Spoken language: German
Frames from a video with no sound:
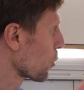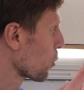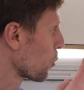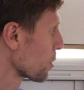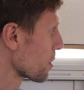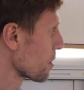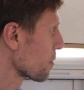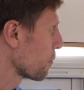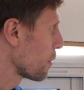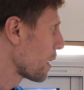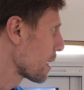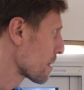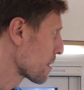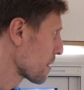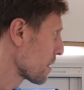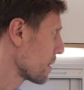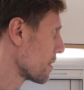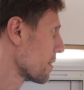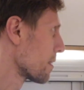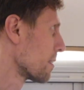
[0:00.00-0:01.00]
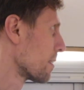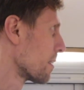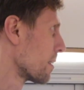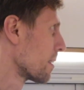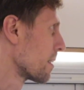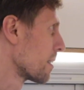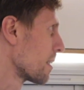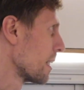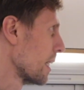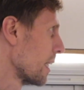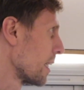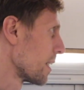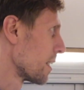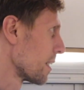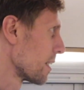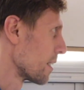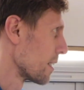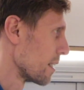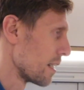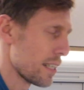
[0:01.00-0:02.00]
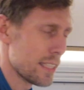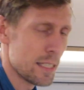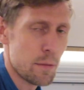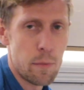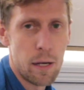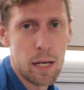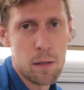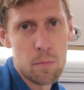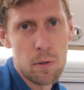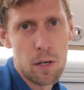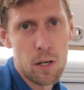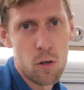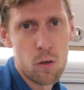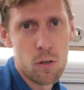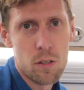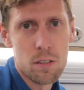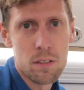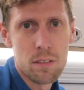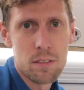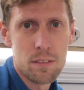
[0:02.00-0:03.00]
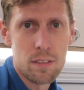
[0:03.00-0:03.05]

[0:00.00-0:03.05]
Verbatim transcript: Kurzes Fazit, nach dem Einbau.